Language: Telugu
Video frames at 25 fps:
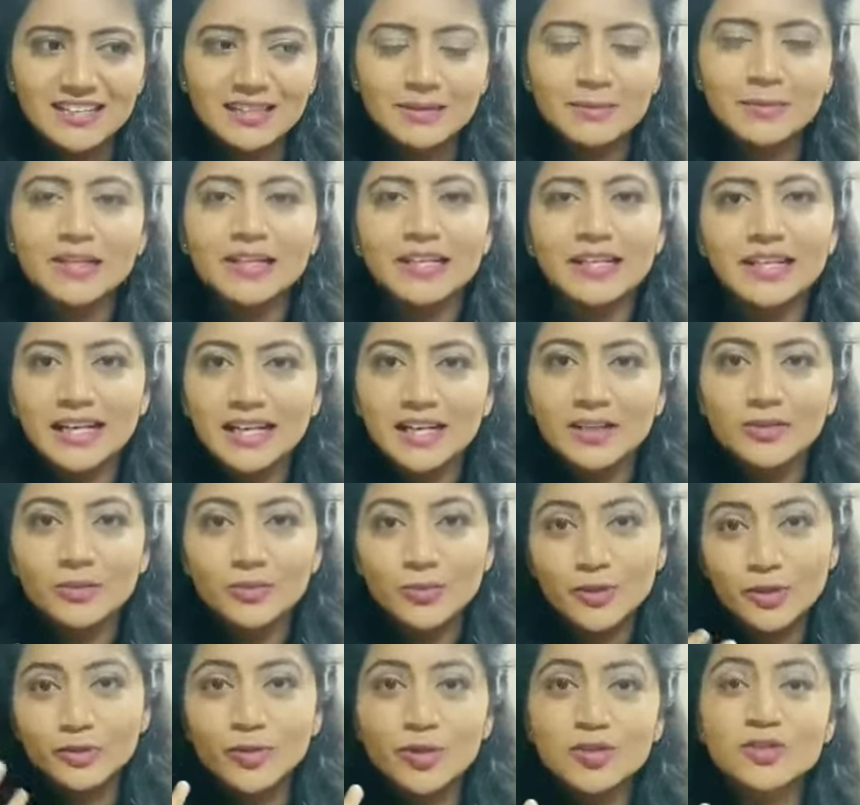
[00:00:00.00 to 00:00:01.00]
ఏమంటే నేను
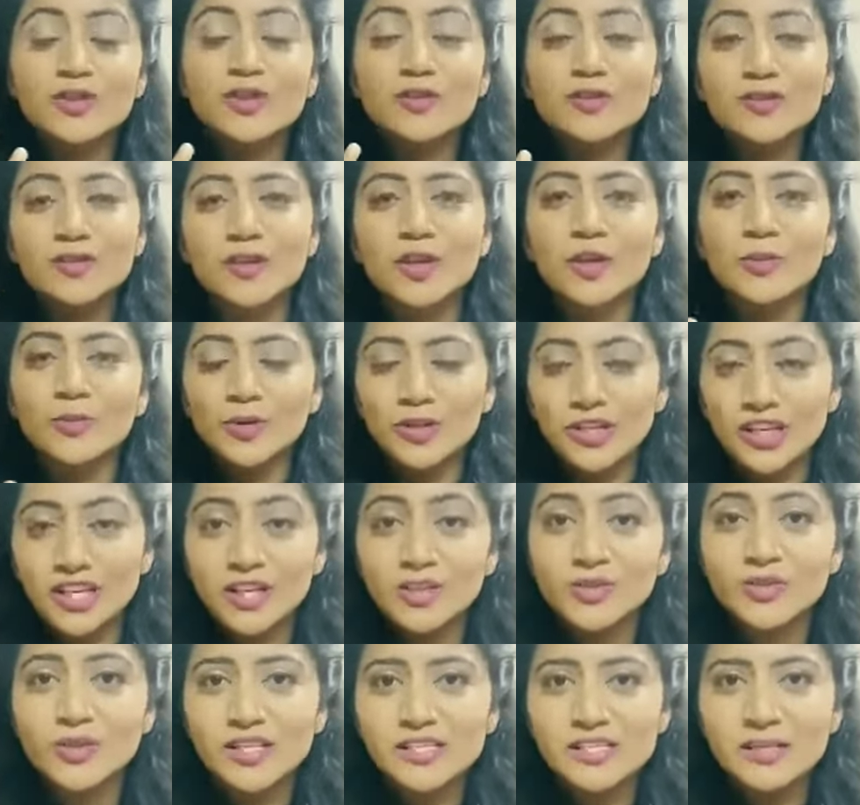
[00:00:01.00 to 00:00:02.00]
బిగ్ బాస్ హౌస్ ఉన్నప్పుడు
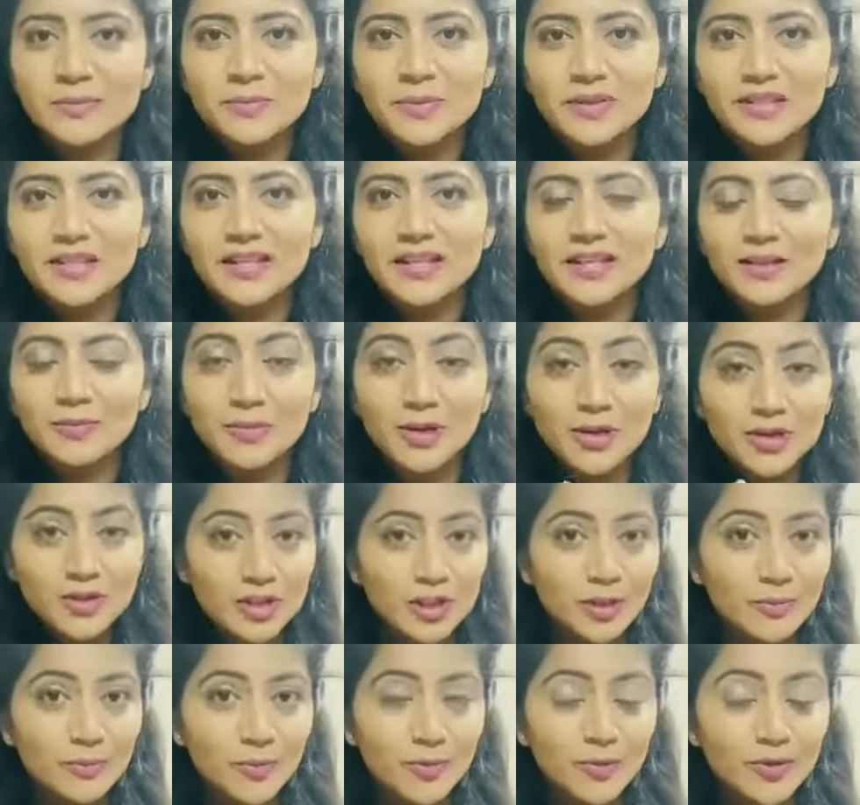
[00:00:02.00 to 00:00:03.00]
నేను కూడా చెప్పేదాన్ని
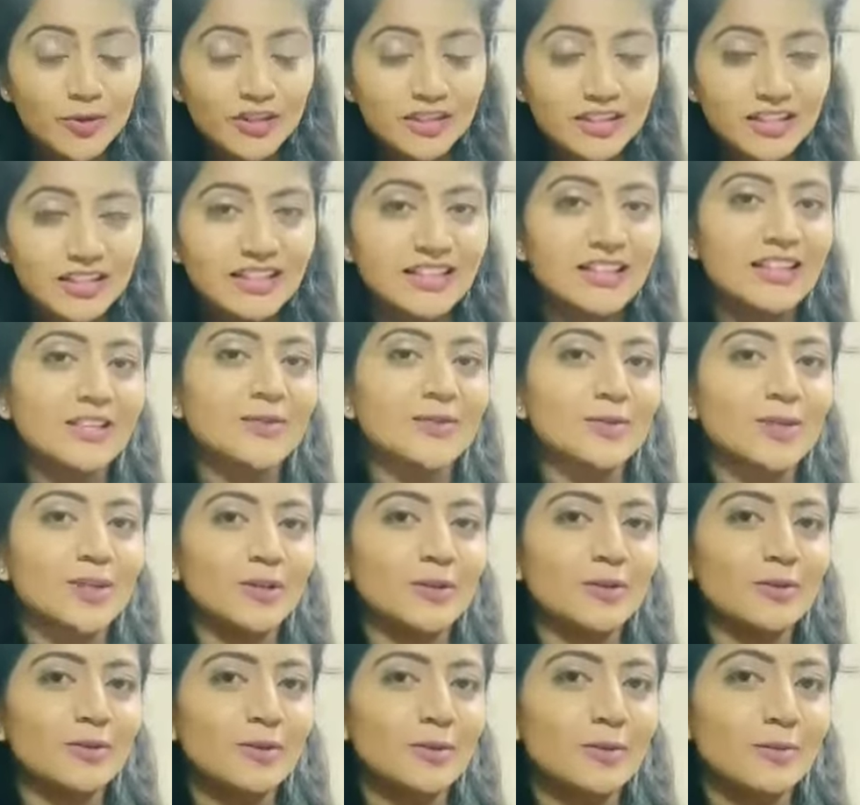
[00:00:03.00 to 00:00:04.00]
మనుషులు ఎప్పుడు ఒకటే
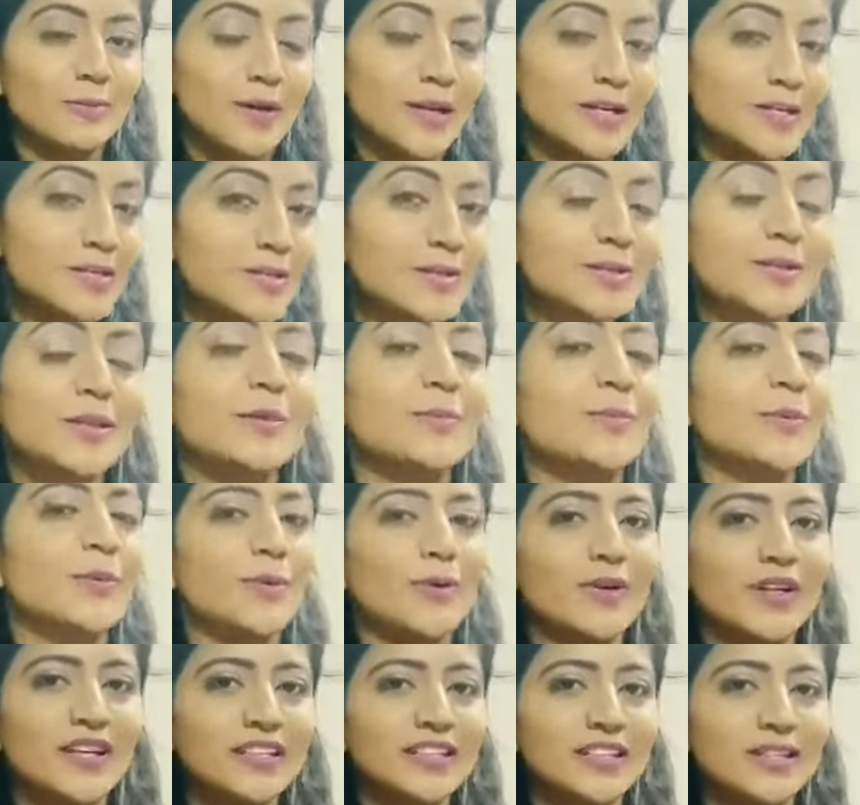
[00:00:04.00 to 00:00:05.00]
తీరుండరు పరిస్థితులు ఎప్పుడు
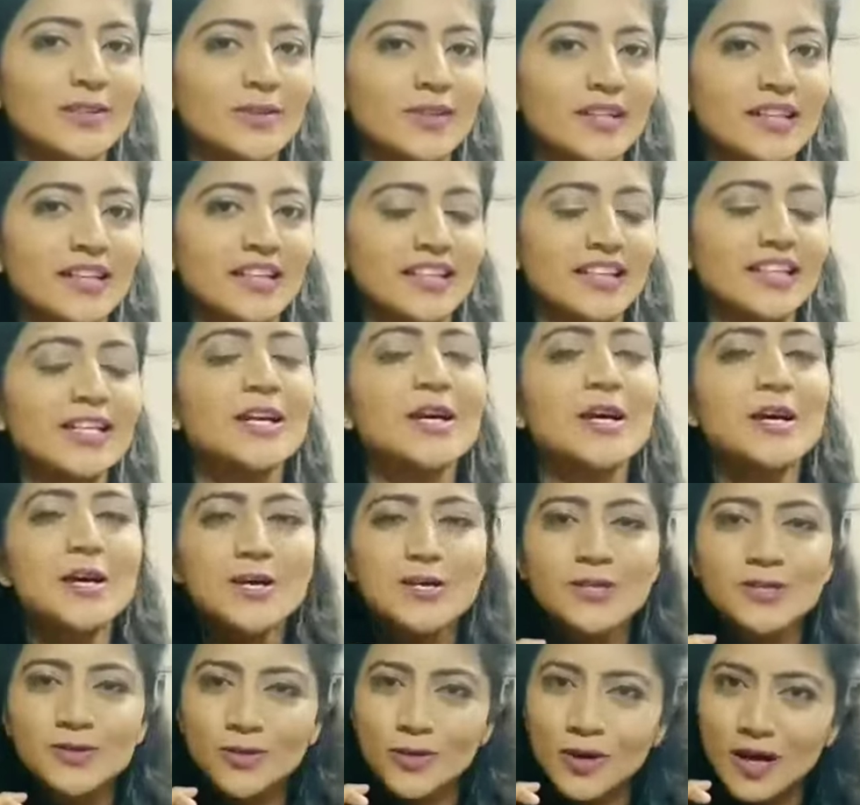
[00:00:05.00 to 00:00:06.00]
ఒకటే తీరుండే అని
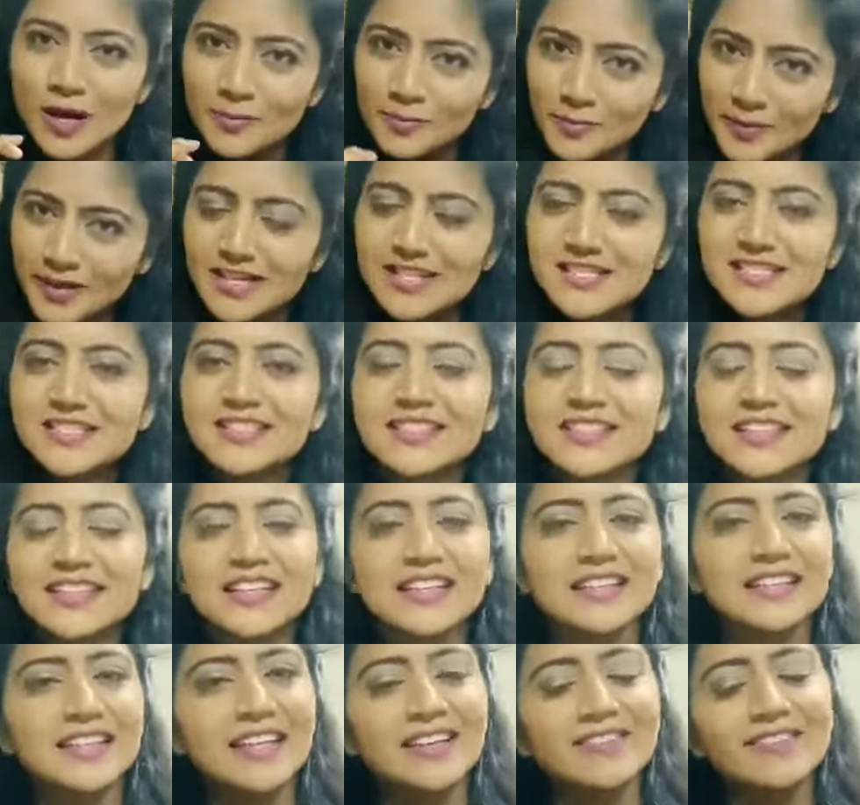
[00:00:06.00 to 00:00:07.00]
సో ఆ
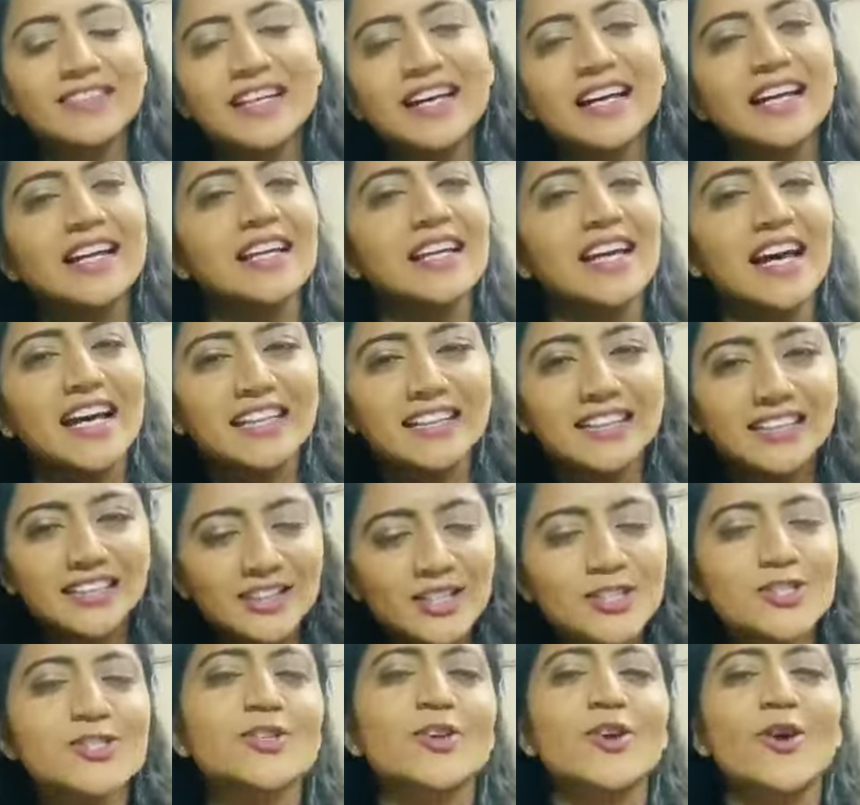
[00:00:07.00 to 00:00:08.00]
పరిస్థితులే దేవి గారిని
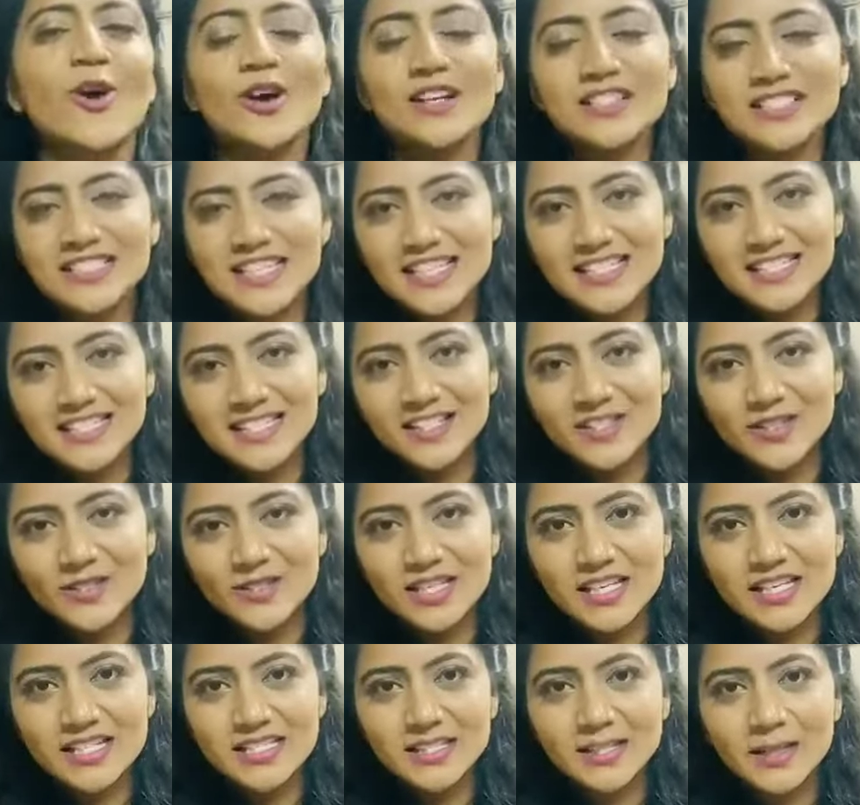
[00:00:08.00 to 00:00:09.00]
అంత స్ట్రాంగ్ చేసేటట్టు
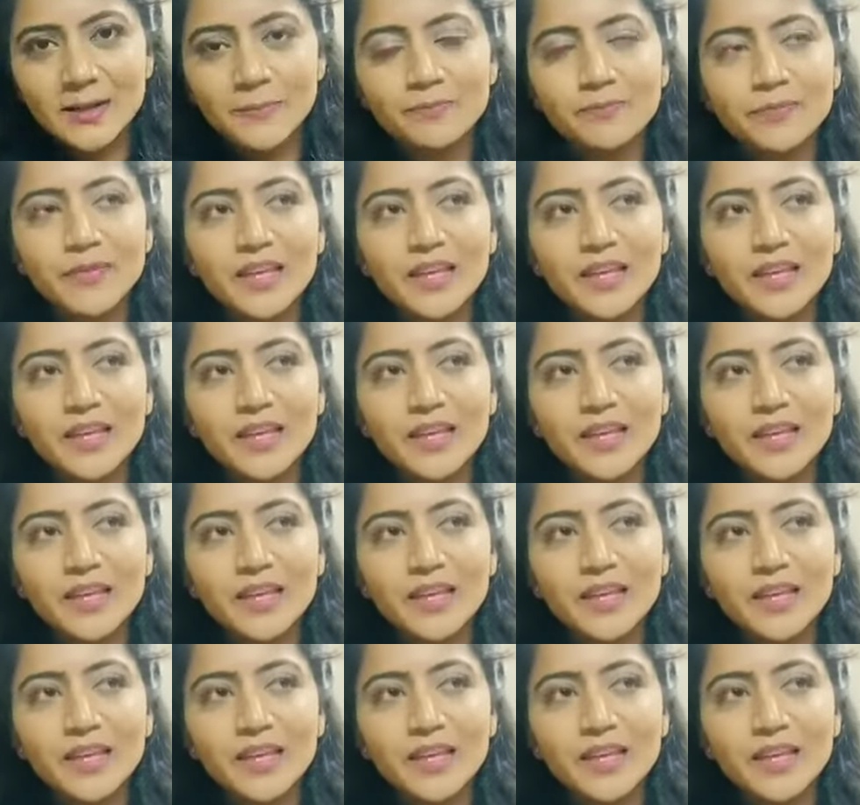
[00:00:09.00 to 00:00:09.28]
చేసినాయి